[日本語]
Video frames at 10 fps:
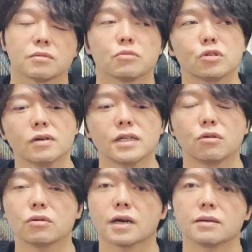僕は日
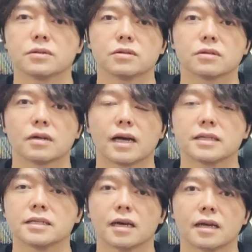本株
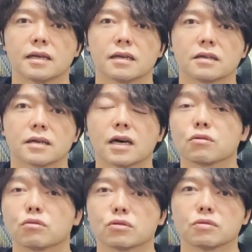アジア
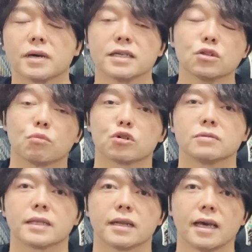各国、まあ、インドも
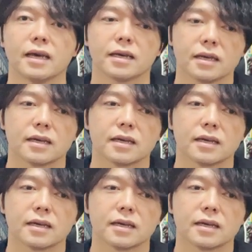含めてね